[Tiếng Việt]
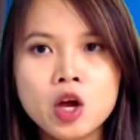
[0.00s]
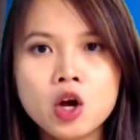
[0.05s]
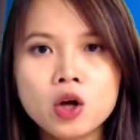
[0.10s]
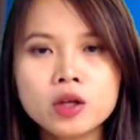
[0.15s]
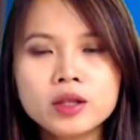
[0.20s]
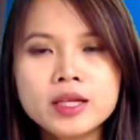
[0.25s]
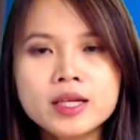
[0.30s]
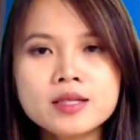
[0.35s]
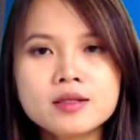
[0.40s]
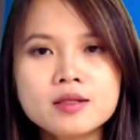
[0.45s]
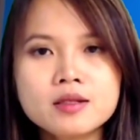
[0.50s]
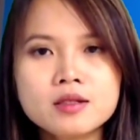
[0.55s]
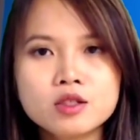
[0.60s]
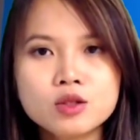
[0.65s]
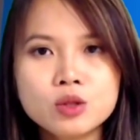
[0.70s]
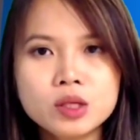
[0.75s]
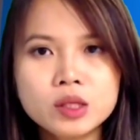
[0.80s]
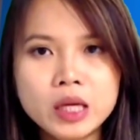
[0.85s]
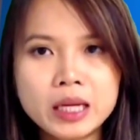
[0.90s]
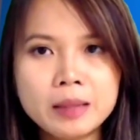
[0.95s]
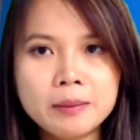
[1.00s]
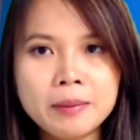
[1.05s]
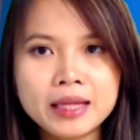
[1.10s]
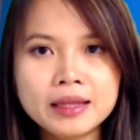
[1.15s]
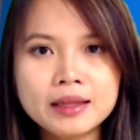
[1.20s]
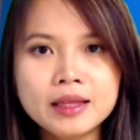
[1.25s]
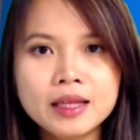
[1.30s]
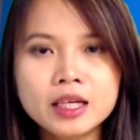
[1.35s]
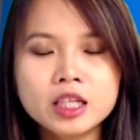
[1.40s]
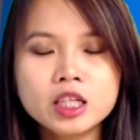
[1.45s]
có tiền sử suy thận
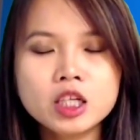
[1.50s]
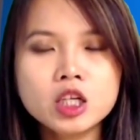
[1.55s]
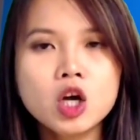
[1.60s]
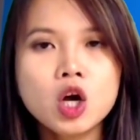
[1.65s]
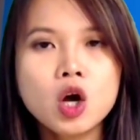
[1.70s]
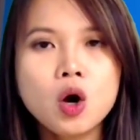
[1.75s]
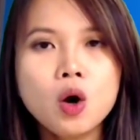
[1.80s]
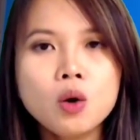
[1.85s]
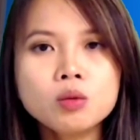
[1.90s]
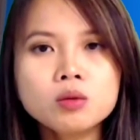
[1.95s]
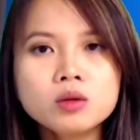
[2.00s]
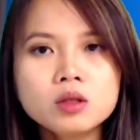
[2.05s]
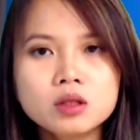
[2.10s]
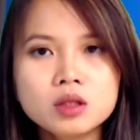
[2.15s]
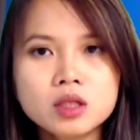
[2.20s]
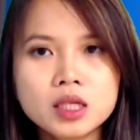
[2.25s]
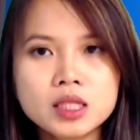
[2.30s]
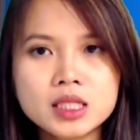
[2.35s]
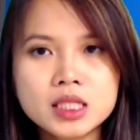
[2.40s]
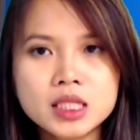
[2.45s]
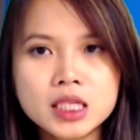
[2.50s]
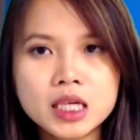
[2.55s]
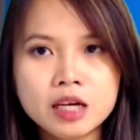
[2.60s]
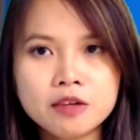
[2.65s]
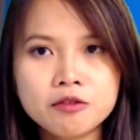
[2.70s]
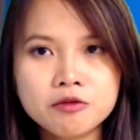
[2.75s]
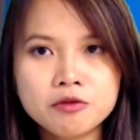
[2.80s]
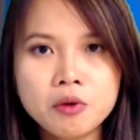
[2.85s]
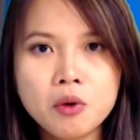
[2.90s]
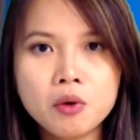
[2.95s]
mãn tính, ung thư thận di
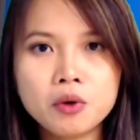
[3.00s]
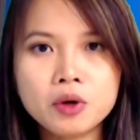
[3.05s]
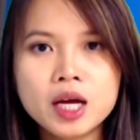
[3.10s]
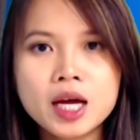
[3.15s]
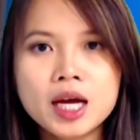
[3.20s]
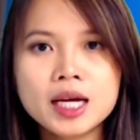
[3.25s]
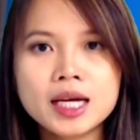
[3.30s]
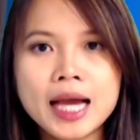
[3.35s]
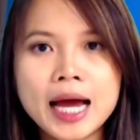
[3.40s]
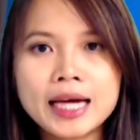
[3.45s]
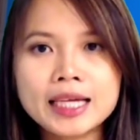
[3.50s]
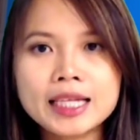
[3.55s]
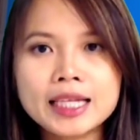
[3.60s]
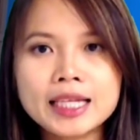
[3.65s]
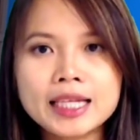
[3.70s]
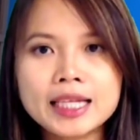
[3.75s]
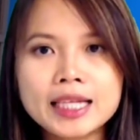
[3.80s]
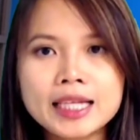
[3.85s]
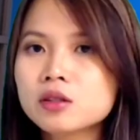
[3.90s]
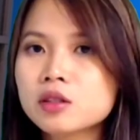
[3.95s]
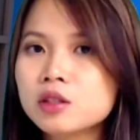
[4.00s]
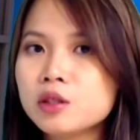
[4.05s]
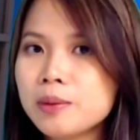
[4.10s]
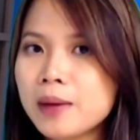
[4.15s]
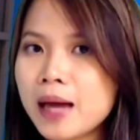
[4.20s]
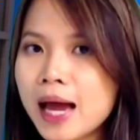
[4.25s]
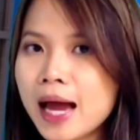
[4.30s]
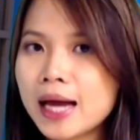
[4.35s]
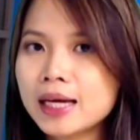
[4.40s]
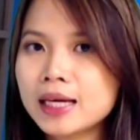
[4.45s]
căn phổi, đái tháo đường tuyếp
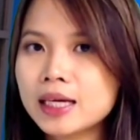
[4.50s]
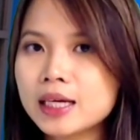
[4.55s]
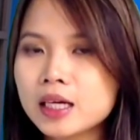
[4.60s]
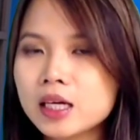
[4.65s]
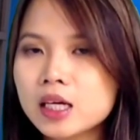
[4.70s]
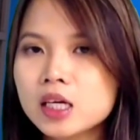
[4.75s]
2.